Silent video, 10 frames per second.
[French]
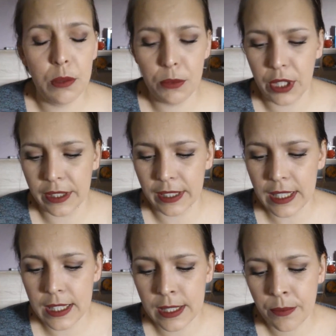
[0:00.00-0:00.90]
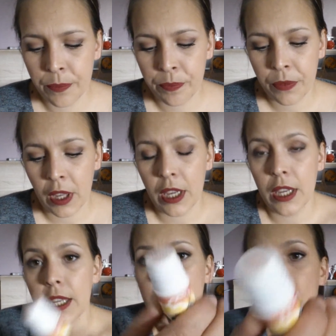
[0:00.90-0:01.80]
illuminatrice
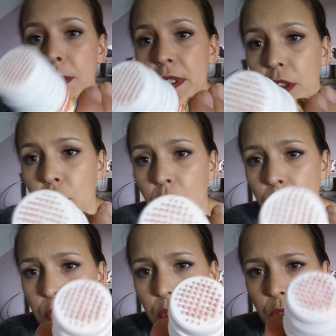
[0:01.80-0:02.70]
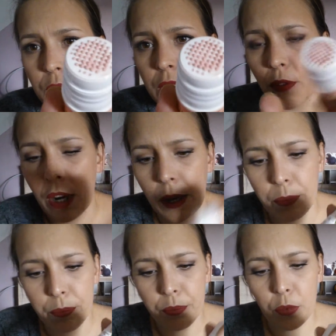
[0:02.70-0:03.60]
qui se présente comme ceci. Voilà.
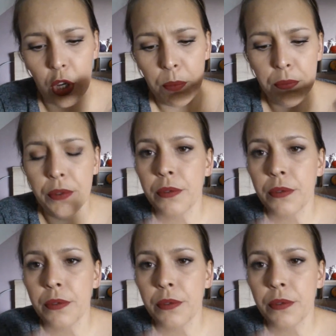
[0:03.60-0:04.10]
Hop.